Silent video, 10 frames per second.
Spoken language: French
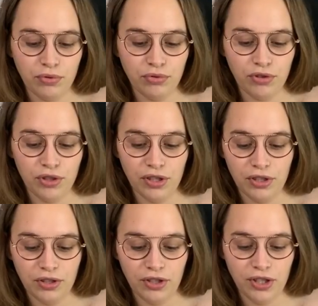Pour ceux
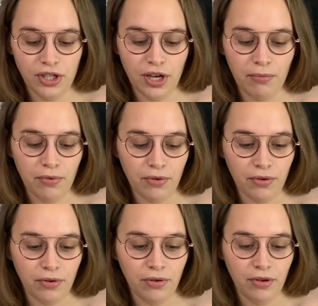qui, aiment
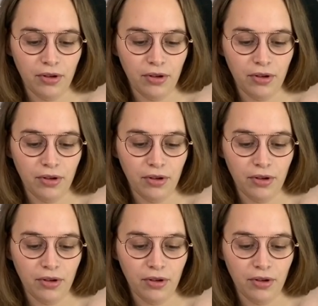euh,